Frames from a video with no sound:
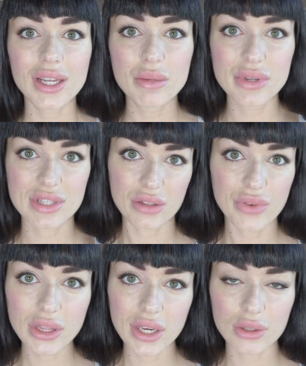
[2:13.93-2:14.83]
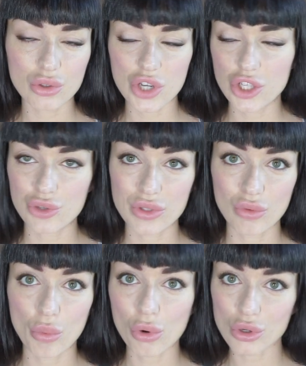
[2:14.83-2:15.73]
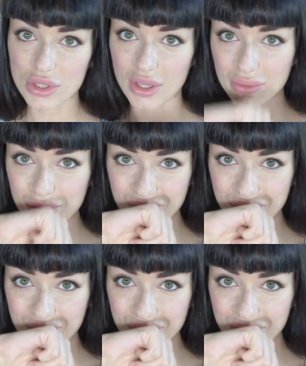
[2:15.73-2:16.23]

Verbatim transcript: либо салфеткой, но чаще всего просто